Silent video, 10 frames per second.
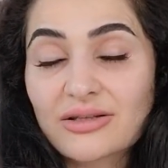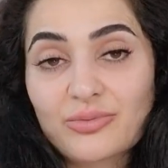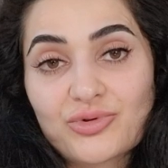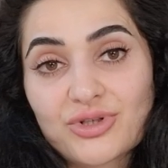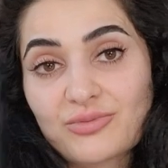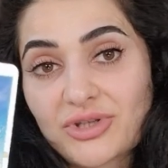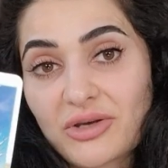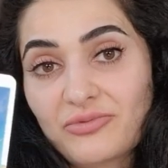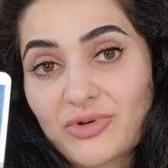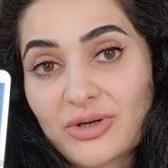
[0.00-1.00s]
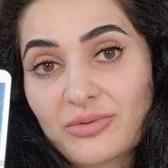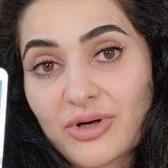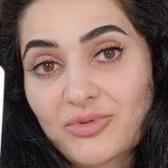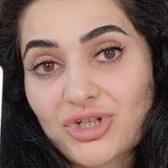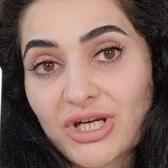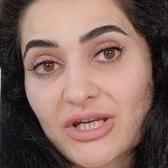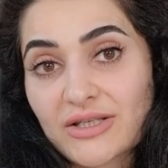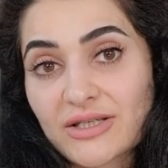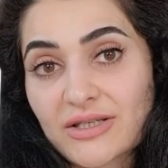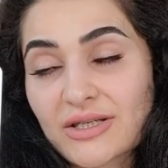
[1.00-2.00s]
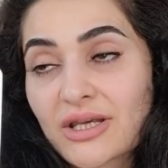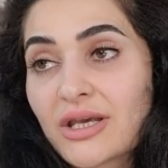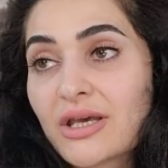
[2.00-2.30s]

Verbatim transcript: допустим, с кем вы общаетесь,